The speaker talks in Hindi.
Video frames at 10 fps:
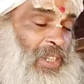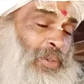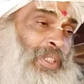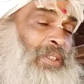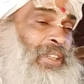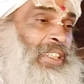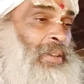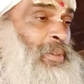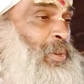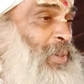है गौ सेवा
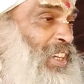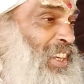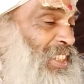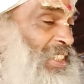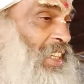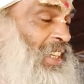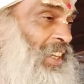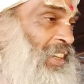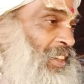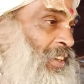सभी को करना चाहिए
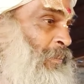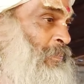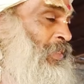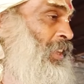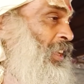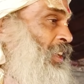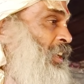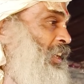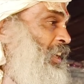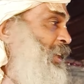
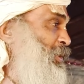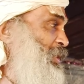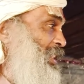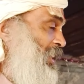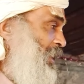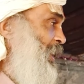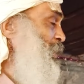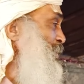एक गौ गौ